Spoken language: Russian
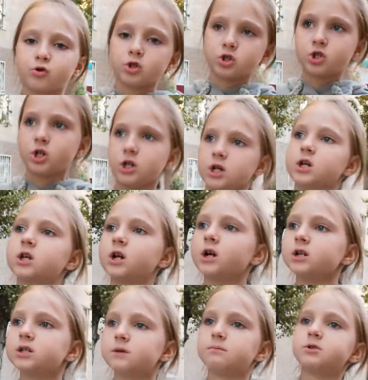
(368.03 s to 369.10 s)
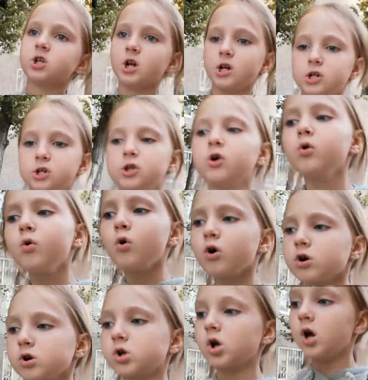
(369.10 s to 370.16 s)
начали играть, добежали до
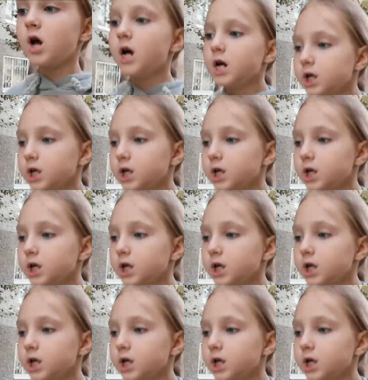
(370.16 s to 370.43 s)
горки,